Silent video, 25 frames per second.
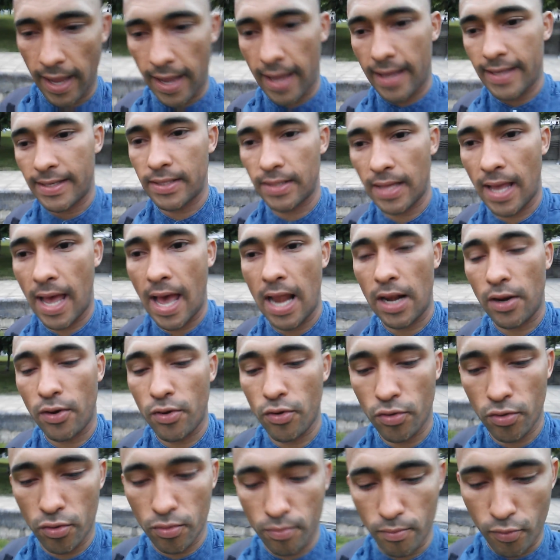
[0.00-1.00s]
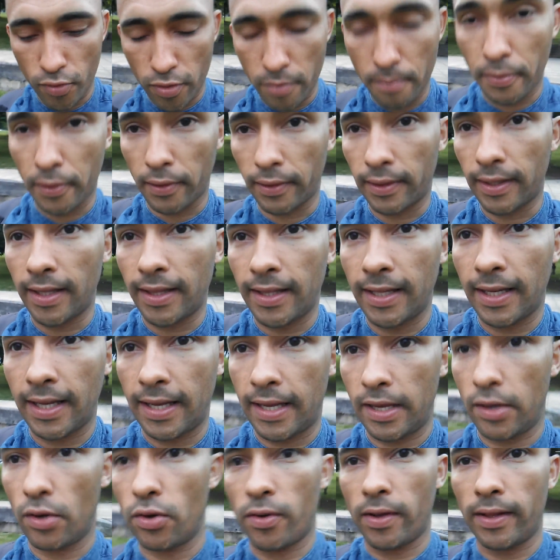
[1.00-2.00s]
es algo muy importante que
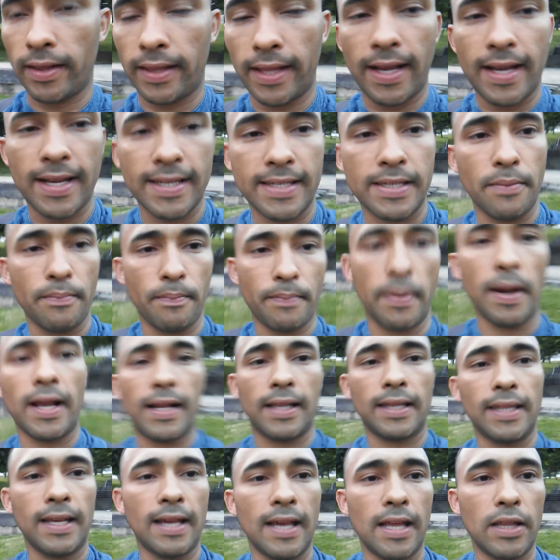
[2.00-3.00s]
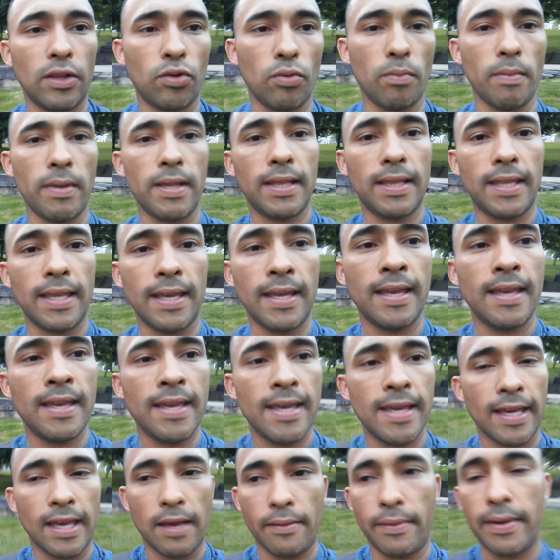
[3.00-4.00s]
quiero que tengas en práctica en tu mente,
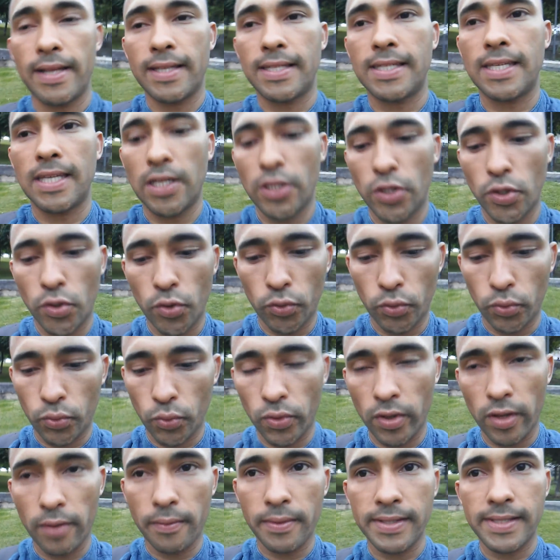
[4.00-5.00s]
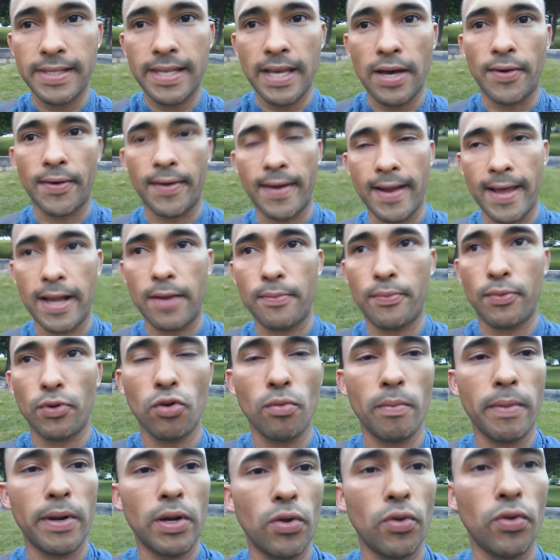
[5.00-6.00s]
que viene siendo tú debes de ahorrar por lo
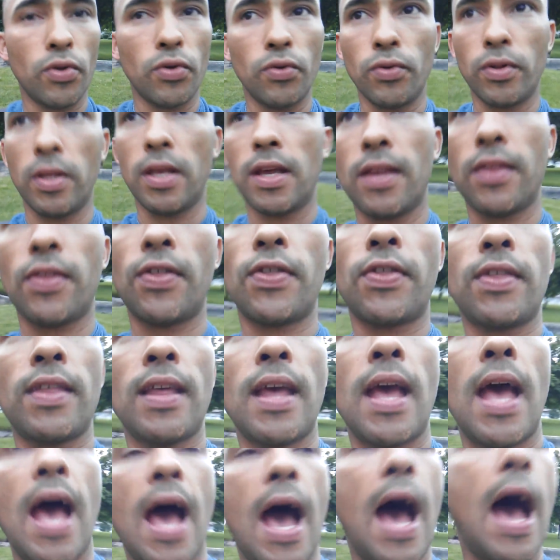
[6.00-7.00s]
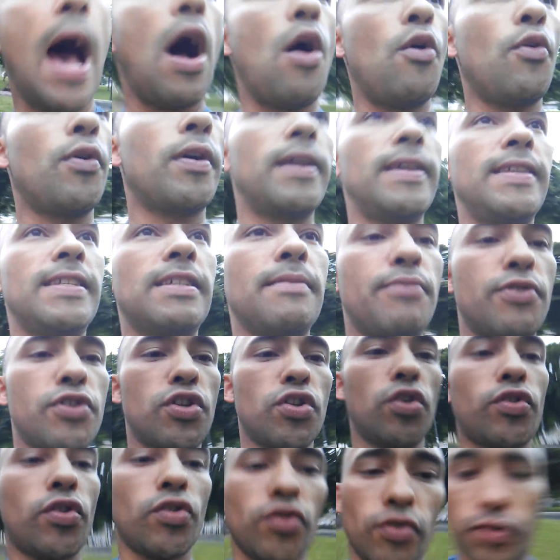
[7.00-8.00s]
menos de un 10 a un
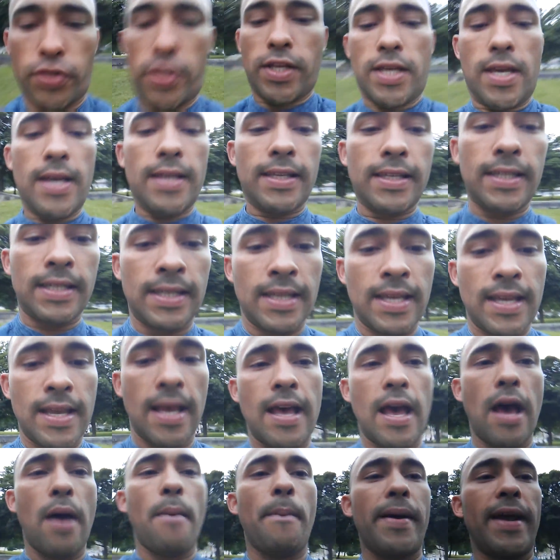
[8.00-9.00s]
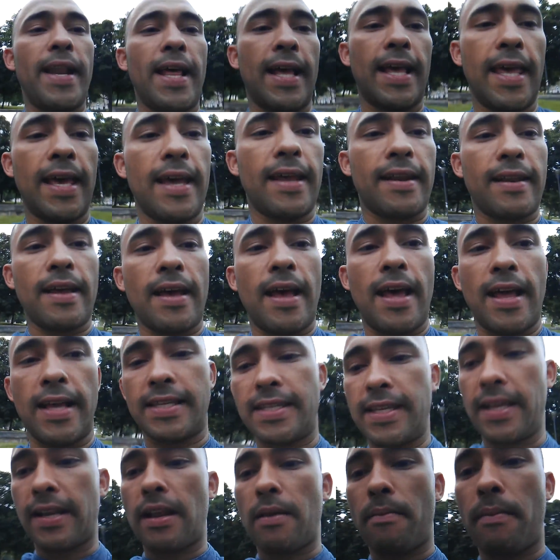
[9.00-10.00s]
15% todos días para que
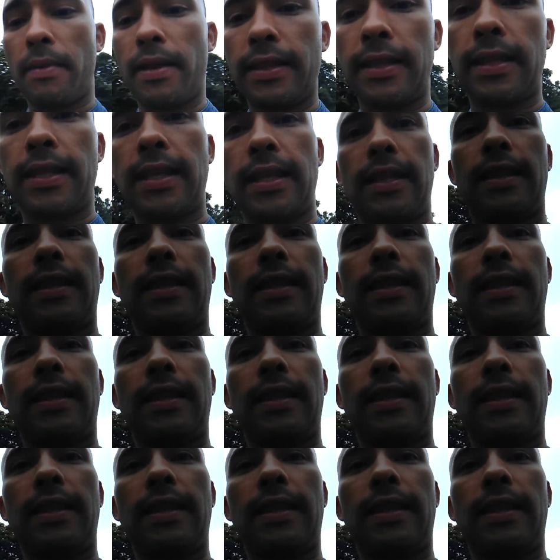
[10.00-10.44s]
así realmente